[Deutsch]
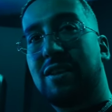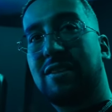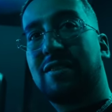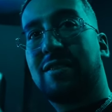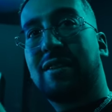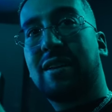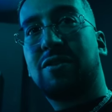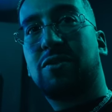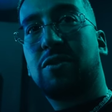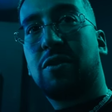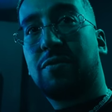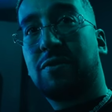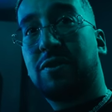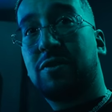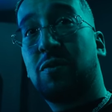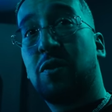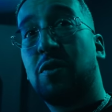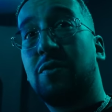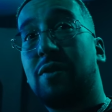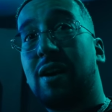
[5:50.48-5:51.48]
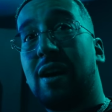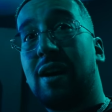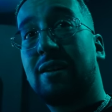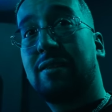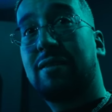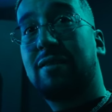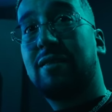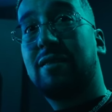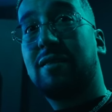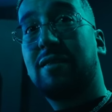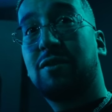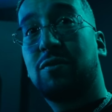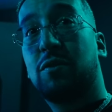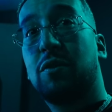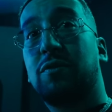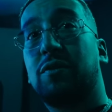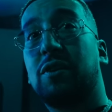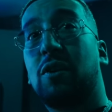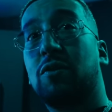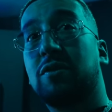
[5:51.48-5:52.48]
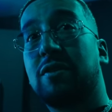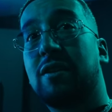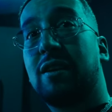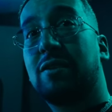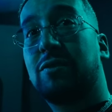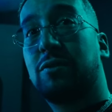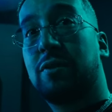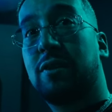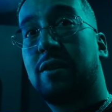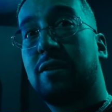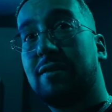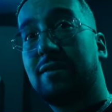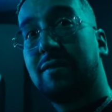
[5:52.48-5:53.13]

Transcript: jetzt drehst du auf 12,8. 12.800.